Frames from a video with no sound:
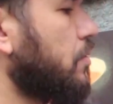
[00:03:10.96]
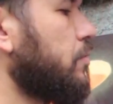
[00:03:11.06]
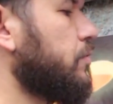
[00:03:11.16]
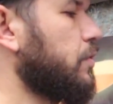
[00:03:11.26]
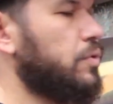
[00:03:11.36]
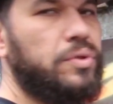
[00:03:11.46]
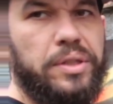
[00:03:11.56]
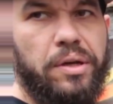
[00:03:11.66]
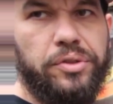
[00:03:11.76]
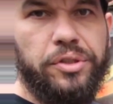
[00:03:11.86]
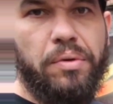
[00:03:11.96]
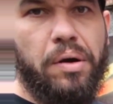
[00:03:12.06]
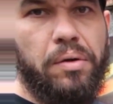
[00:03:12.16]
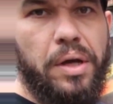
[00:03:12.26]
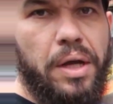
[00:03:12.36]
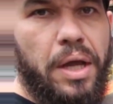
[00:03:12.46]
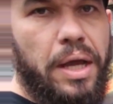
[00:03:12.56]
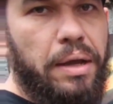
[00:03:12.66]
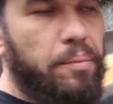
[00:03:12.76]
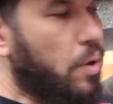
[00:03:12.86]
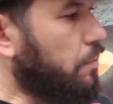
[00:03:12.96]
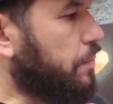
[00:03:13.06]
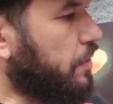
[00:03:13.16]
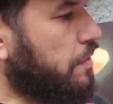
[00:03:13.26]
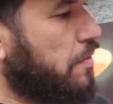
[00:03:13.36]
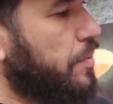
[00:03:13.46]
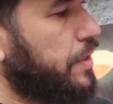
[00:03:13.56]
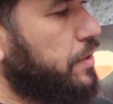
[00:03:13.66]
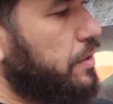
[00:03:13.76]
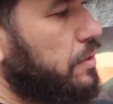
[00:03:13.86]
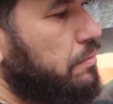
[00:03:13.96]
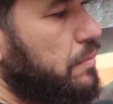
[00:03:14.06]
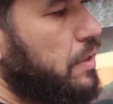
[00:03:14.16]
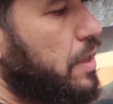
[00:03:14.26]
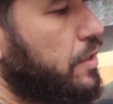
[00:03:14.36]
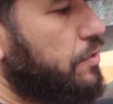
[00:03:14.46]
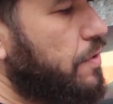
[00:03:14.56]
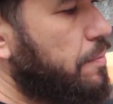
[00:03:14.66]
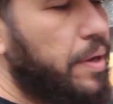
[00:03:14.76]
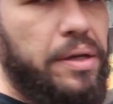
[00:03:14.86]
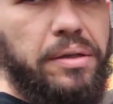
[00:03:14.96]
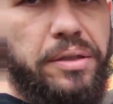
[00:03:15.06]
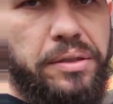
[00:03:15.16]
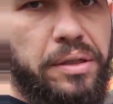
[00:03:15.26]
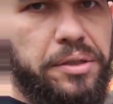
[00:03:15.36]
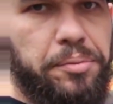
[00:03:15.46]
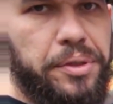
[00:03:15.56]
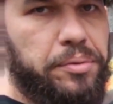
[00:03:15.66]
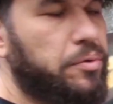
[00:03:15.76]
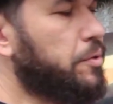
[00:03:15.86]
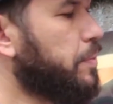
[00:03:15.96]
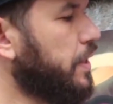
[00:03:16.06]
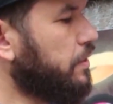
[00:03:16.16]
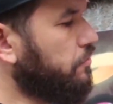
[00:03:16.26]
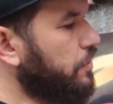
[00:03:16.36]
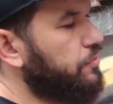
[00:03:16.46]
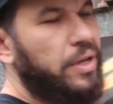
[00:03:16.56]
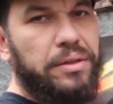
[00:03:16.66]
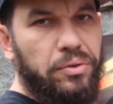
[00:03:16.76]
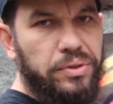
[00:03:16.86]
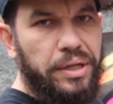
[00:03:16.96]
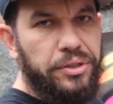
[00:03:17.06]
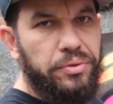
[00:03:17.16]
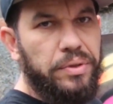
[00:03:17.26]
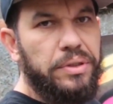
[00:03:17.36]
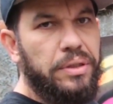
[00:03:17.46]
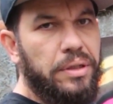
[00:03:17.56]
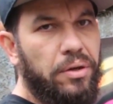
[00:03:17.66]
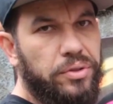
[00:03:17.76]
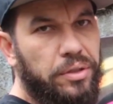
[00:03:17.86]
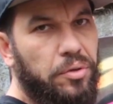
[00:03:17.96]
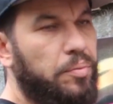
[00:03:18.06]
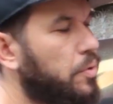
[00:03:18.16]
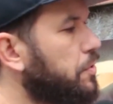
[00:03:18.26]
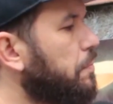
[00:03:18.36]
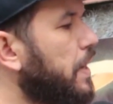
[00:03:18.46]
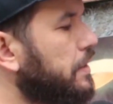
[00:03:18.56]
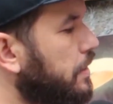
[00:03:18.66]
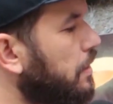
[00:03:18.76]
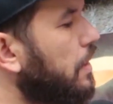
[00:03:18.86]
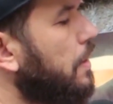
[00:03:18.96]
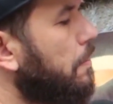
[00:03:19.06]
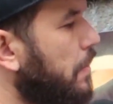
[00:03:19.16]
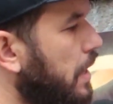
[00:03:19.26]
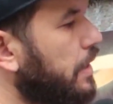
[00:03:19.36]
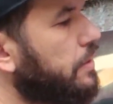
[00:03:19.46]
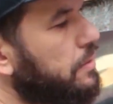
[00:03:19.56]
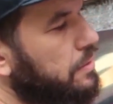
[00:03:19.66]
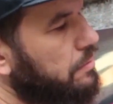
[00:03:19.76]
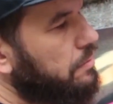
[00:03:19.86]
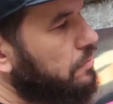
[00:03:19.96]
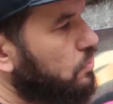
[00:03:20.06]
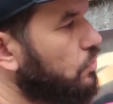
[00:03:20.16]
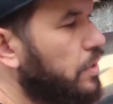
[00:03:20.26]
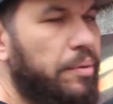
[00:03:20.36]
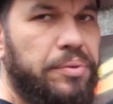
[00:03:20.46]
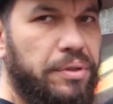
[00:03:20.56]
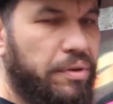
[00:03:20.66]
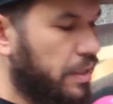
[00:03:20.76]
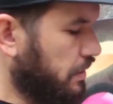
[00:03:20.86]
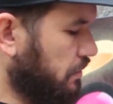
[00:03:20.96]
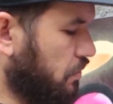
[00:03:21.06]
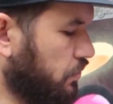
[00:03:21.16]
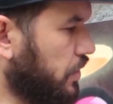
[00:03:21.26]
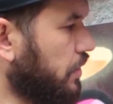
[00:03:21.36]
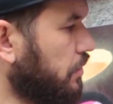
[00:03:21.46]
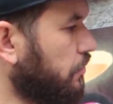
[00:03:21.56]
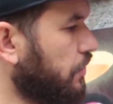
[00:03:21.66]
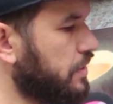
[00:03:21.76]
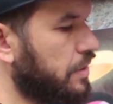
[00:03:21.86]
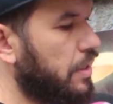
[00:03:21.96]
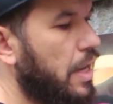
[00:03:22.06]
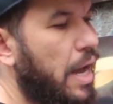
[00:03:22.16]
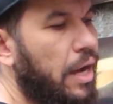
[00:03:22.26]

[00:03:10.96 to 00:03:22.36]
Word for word: Como se fosse um sinal de igual. Bom, provavelmente quem tiver bem iniciante mesmo no spray não vai ficar tão certinho assim, né? Eu já tenho um pouco de prática, mas com o tempo você vai conseguindo fazer.